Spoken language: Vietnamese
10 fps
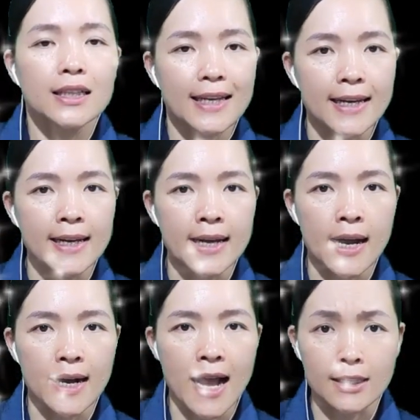Thì
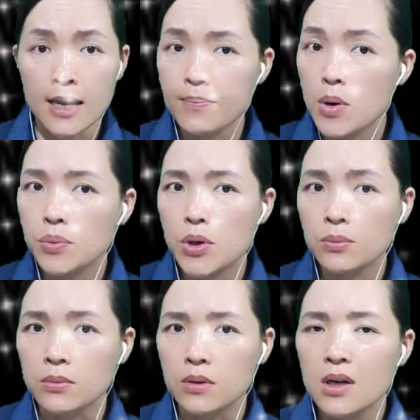càng thêm mông lung,
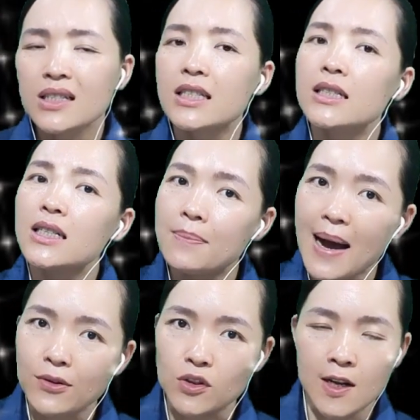chưa
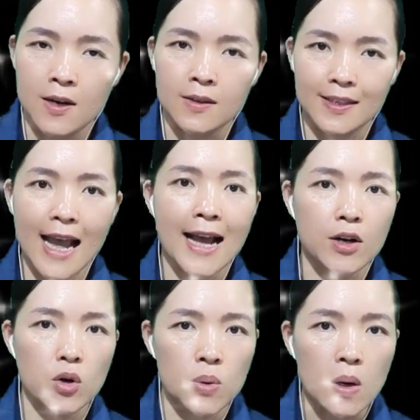bao giờ cha
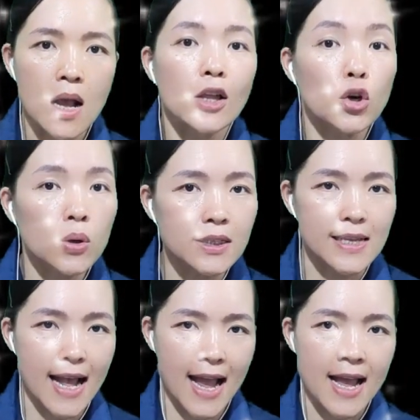cô thốt
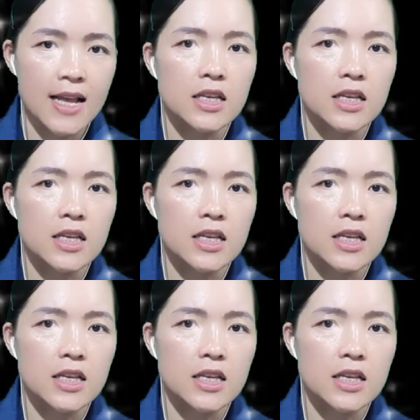ra